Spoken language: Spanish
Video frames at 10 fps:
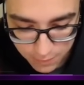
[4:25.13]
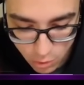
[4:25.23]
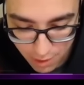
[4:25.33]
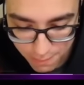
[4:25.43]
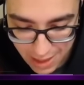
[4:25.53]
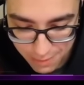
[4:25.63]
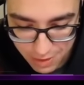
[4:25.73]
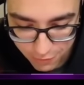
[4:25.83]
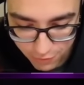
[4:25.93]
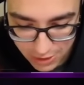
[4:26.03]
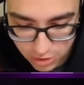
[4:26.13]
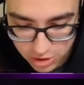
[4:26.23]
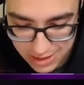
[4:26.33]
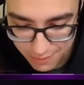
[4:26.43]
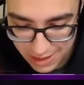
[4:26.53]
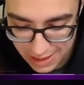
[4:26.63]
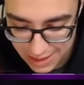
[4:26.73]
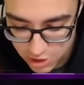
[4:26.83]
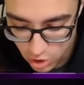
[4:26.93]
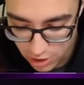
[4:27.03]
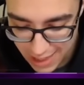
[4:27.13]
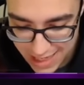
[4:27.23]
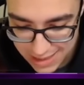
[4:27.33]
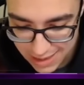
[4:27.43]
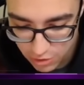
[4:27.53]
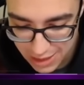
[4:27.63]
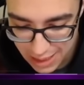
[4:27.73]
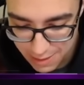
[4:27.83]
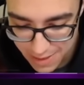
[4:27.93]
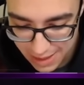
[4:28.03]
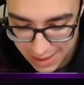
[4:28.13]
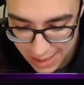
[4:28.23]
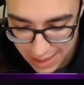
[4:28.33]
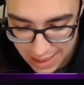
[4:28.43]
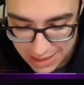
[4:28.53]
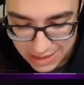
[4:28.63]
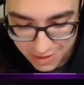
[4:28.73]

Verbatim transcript: Vale, perfecto, está bien que haya hecho el dash Tengo ya la hipercarga